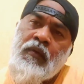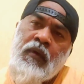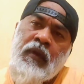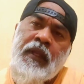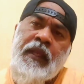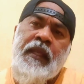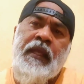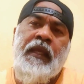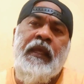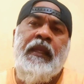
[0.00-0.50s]

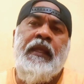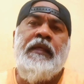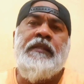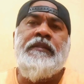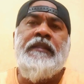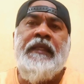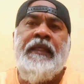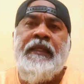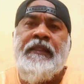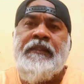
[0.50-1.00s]
অনেকের
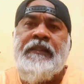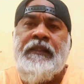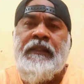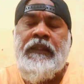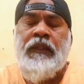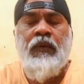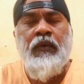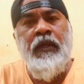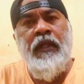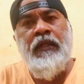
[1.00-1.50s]
কাছে গেছি
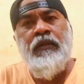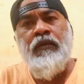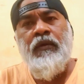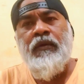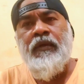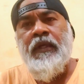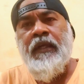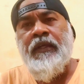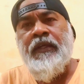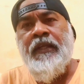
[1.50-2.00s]
অনেক
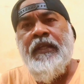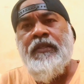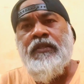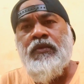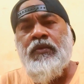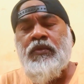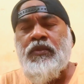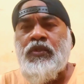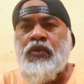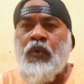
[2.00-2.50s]
ধরনের টেস্ট
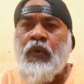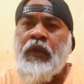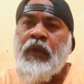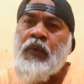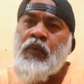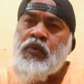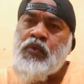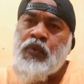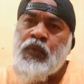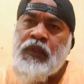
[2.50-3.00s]
করছি অনেক
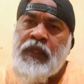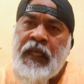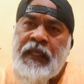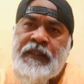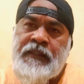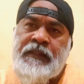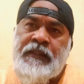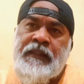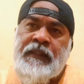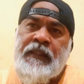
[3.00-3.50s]
ওষুধ
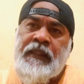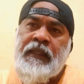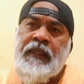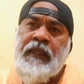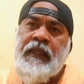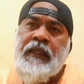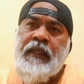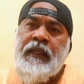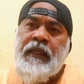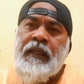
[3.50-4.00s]
খাইছি
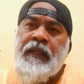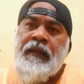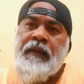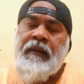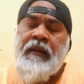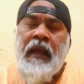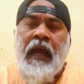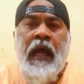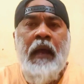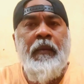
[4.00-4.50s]

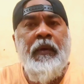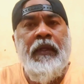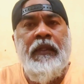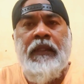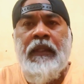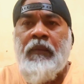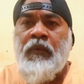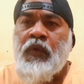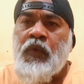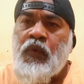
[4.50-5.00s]
আমার
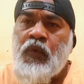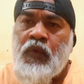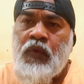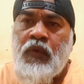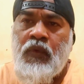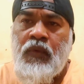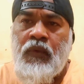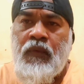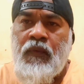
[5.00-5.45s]
তেমন কোনো